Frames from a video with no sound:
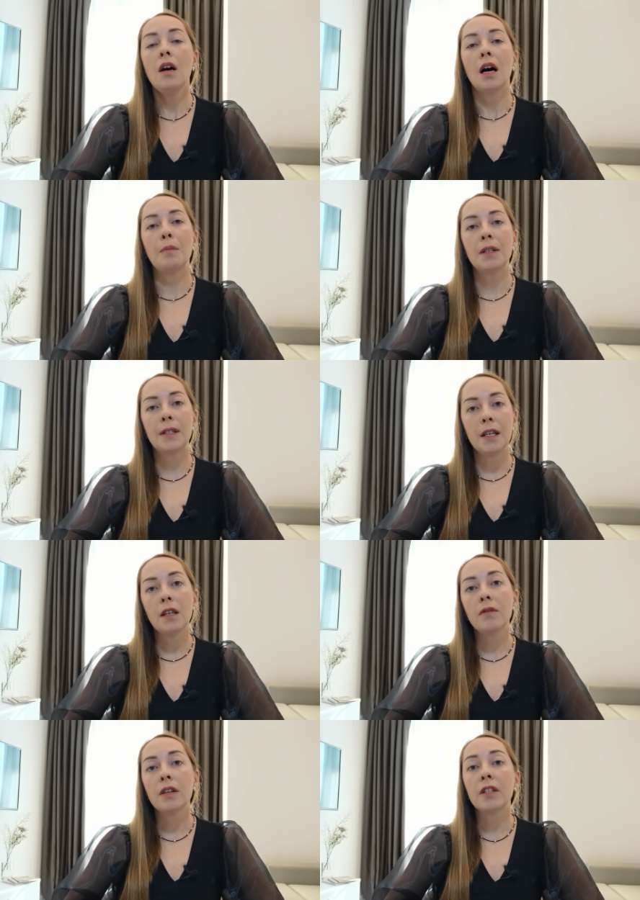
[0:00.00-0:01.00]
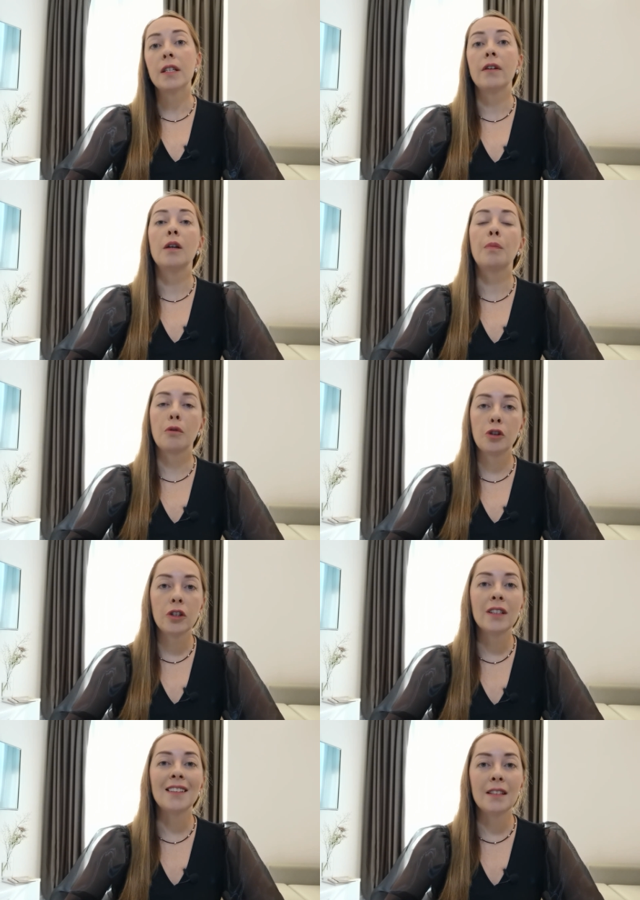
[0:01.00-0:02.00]
обесценивание своих
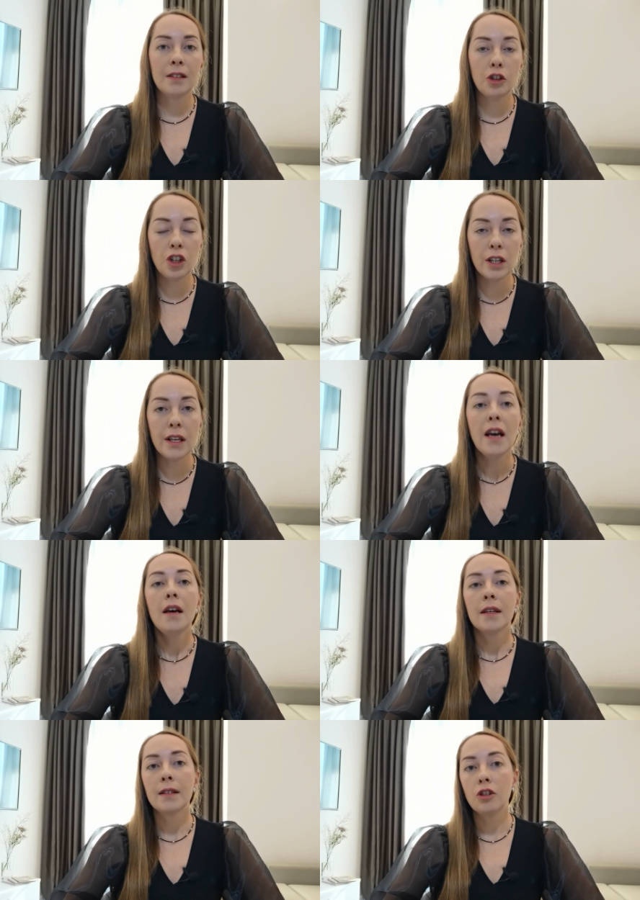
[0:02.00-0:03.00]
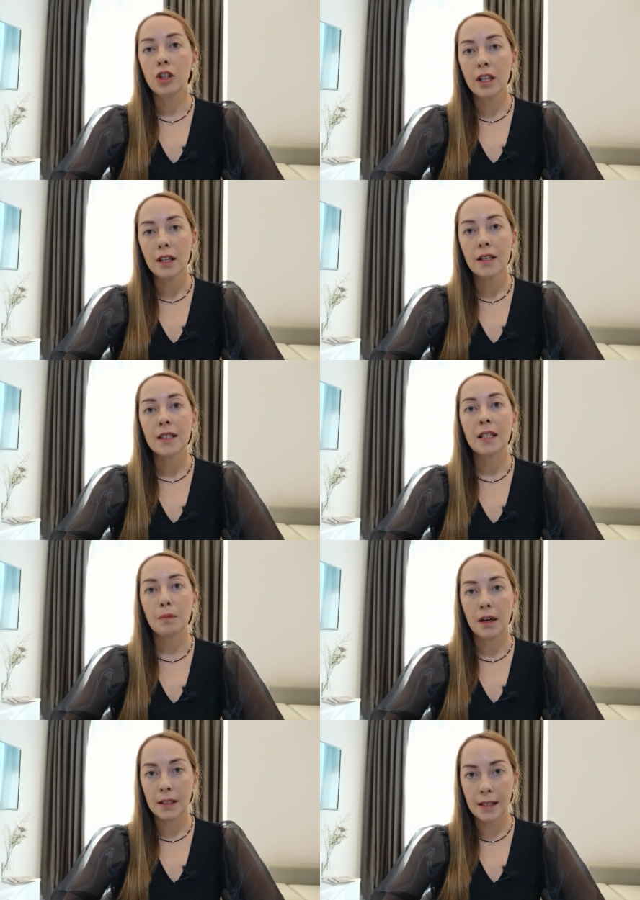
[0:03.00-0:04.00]
прошлых достижений, снижение
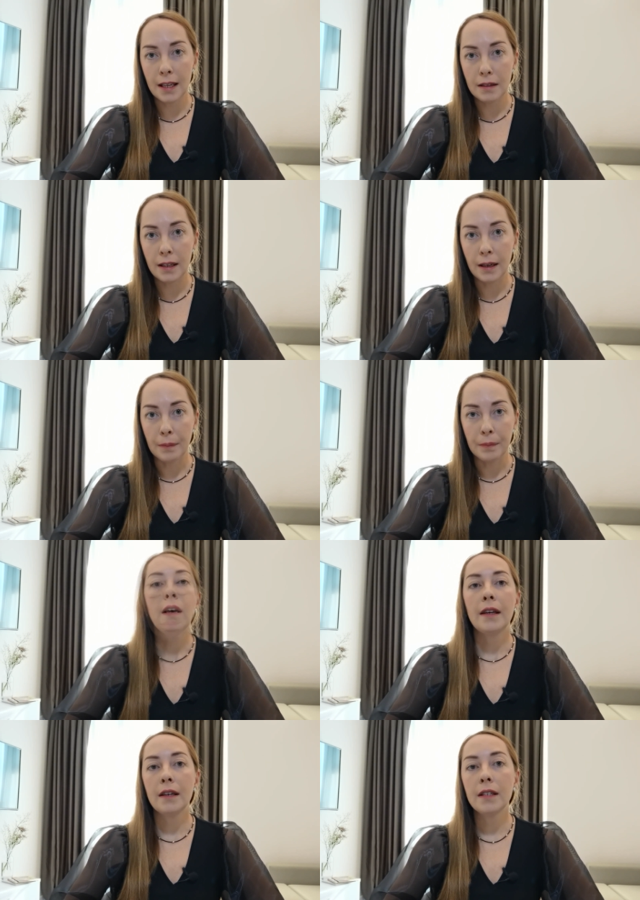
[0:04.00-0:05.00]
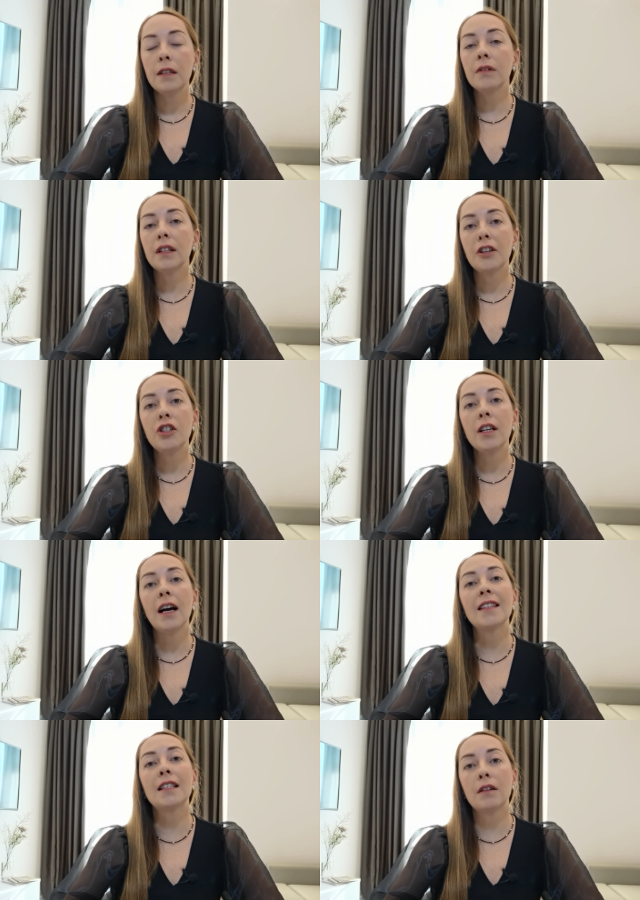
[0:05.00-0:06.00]
самооценки, если вы начали
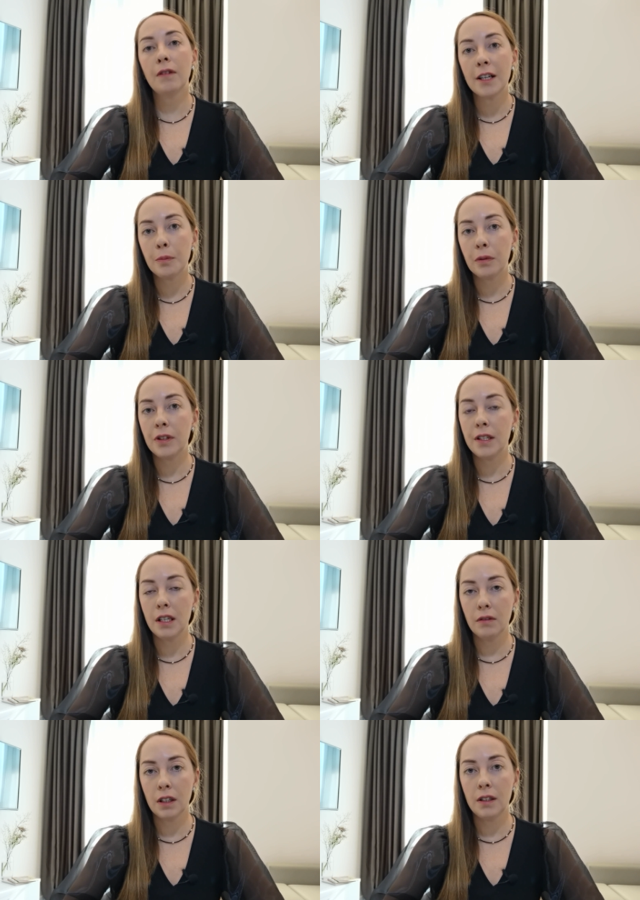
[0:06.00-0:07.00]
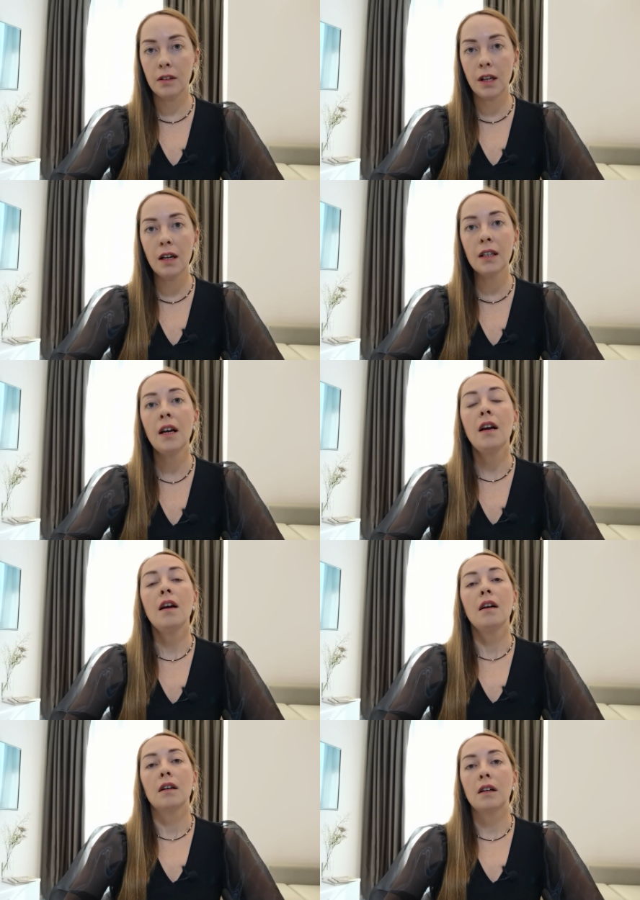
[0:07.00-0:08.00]
отставать в повседневных делах,
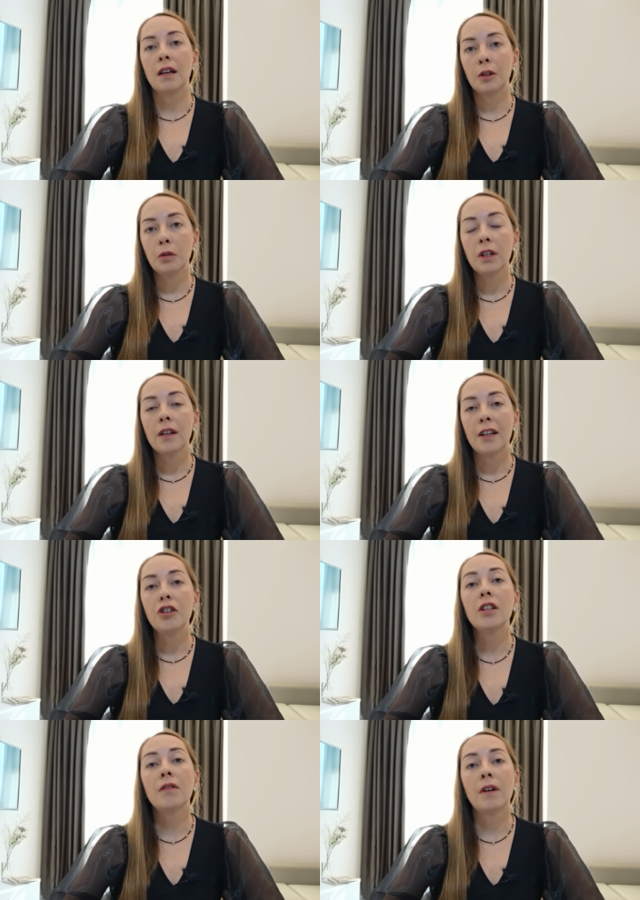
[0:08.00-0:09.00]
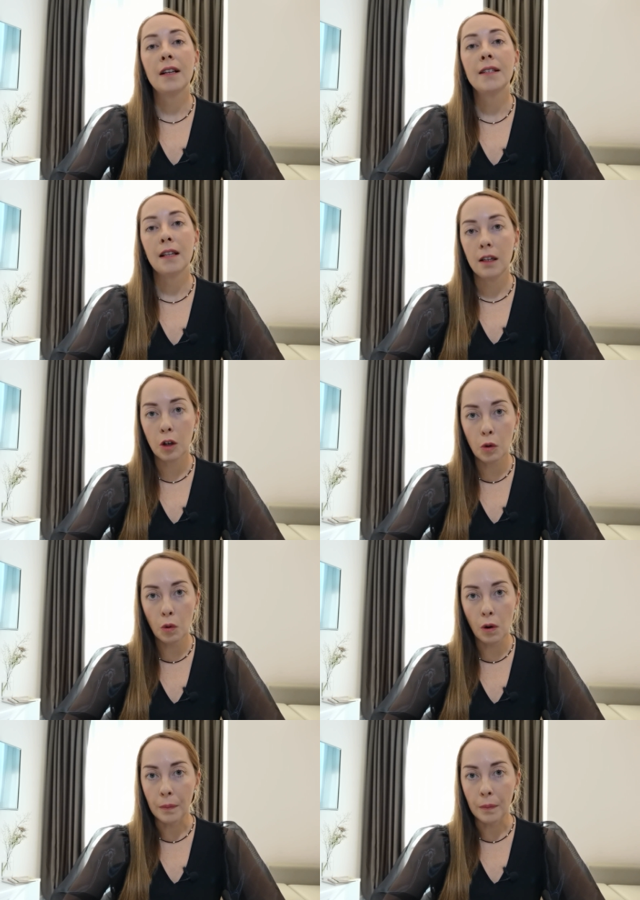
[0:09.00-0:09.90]
а, которые раньше давались легко.